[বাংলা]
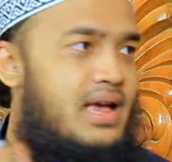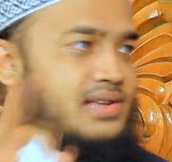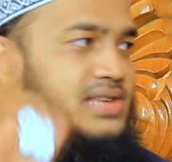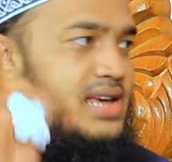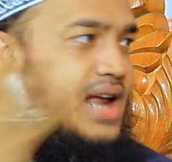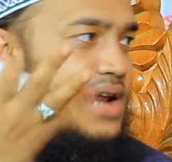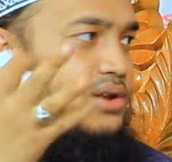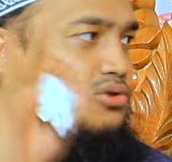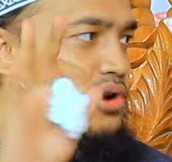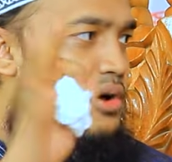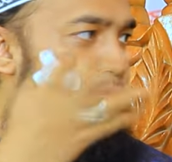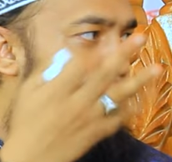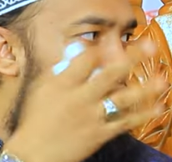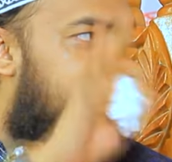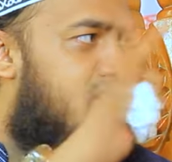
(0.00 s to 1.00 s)
এছাড়া আর কোনো
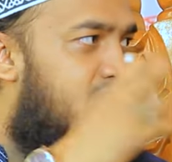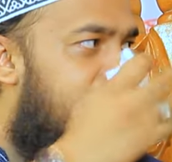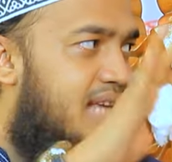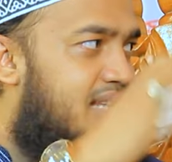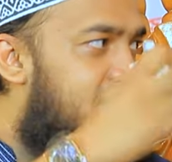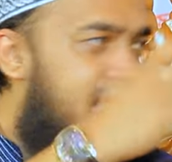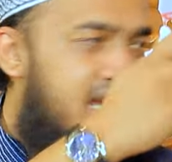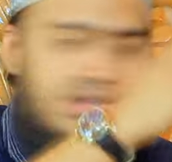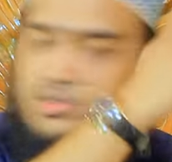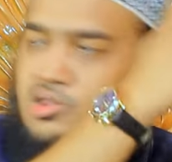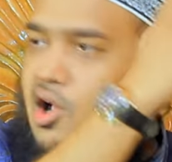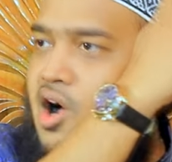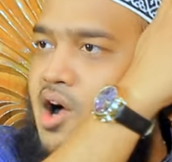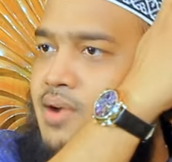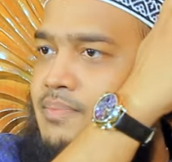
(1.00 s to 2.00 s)
পরিচয়ের স্থায়িত্ব
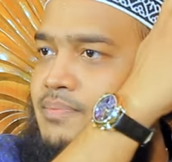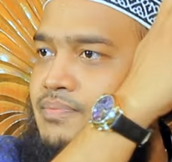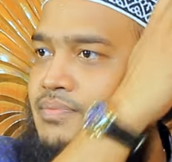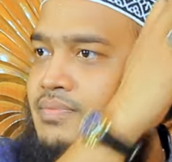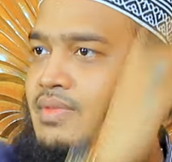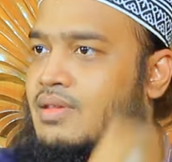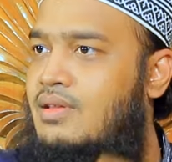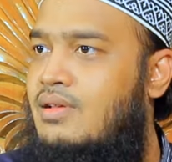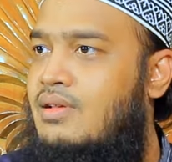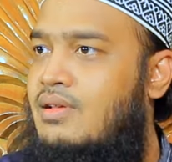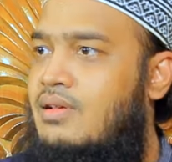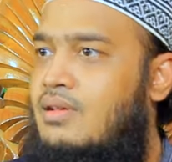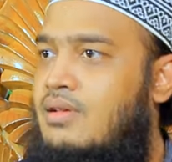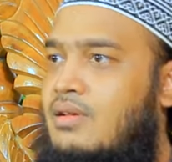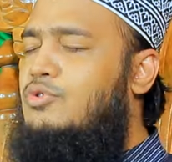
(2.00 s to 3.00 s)

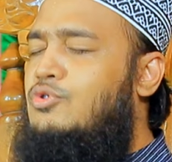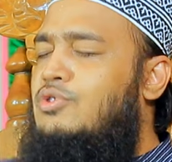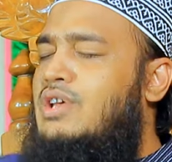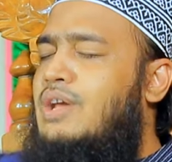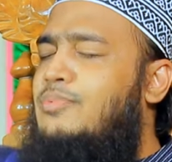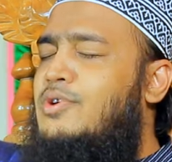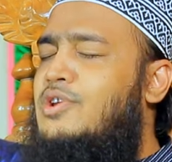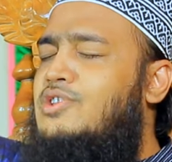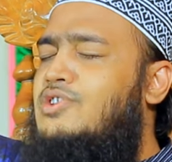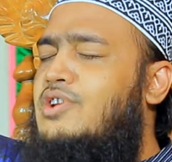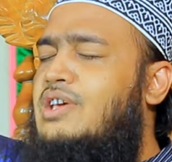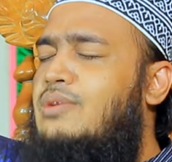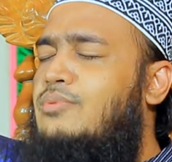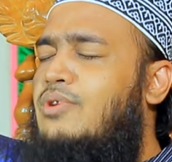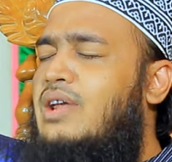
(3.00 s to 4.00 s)
দুইটা
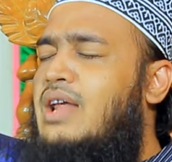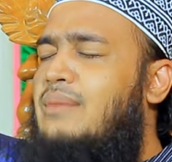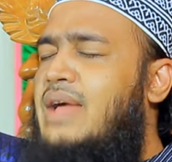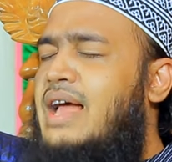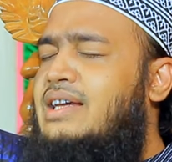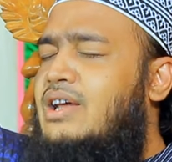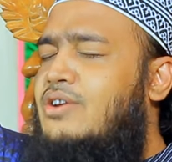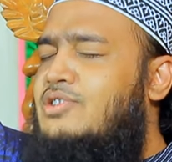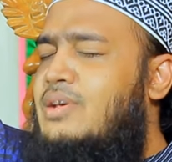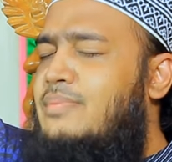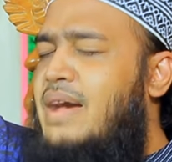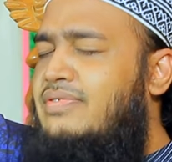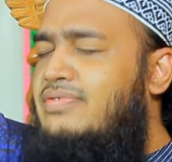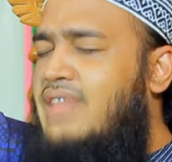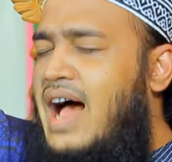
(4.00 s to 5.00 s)
পরিচয় কি বললাম একটা হচ্ছে
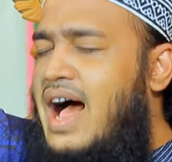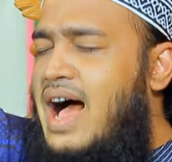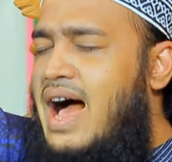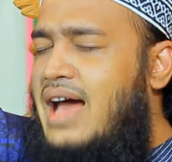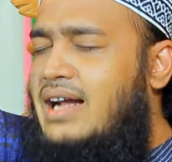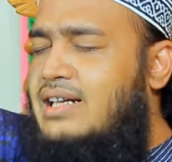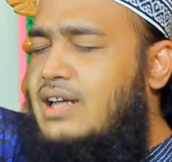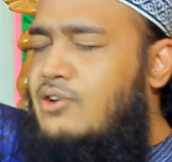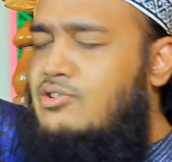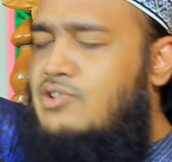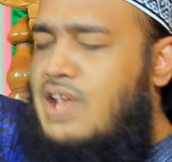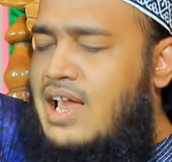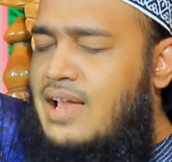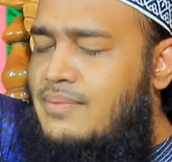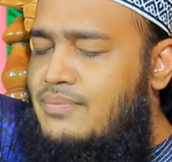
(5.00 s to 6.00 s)
বান্দা আর একটা
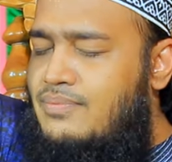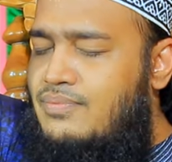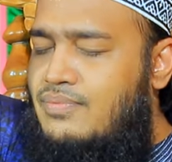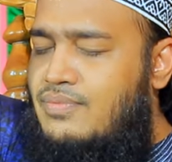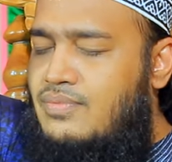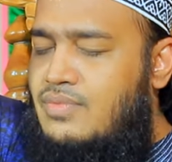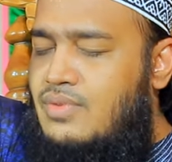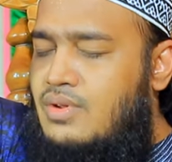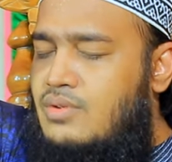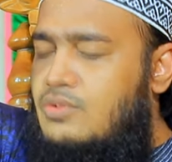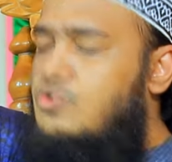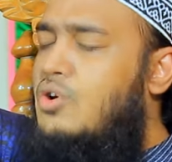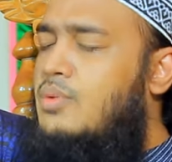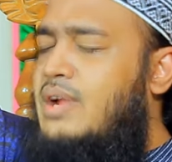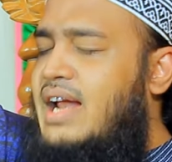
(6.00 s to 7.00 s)
হচ্ছে
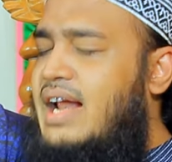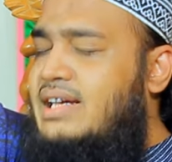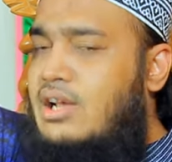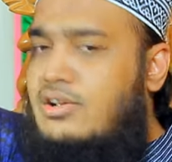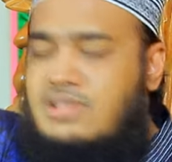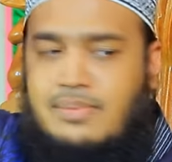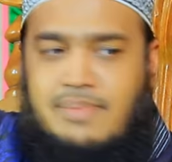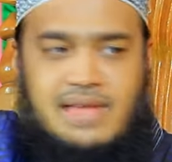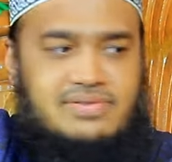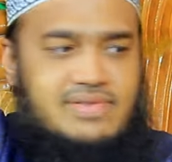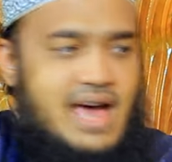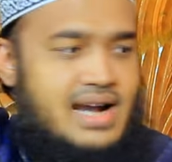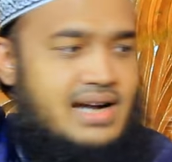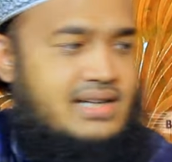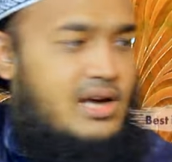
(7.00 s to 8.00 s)
জোরে বলেন একটা হচ্ছে
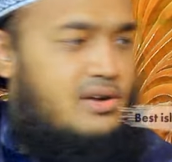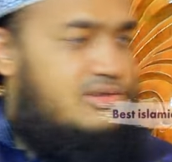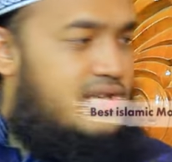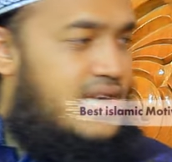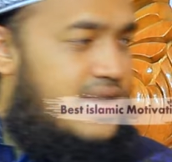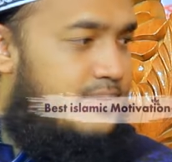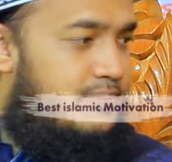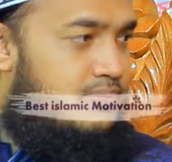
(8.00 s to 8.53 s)
বান্দা আর একটা হচ্ছে